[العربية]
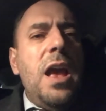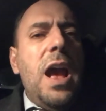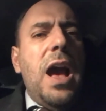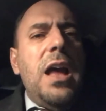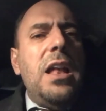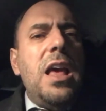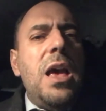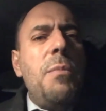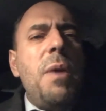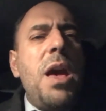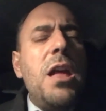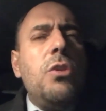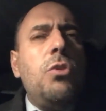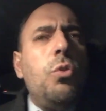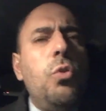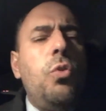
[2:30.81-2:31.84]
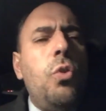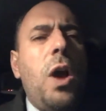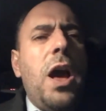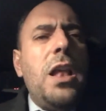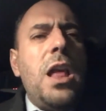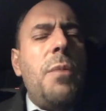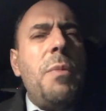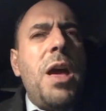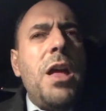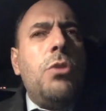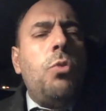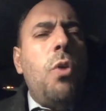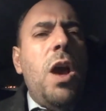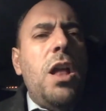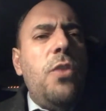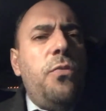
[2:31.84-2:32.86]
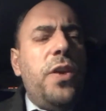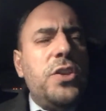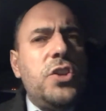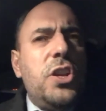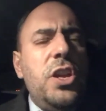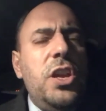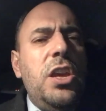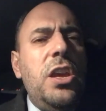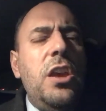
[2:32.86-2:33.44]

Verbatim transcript: علامات علامات الفجر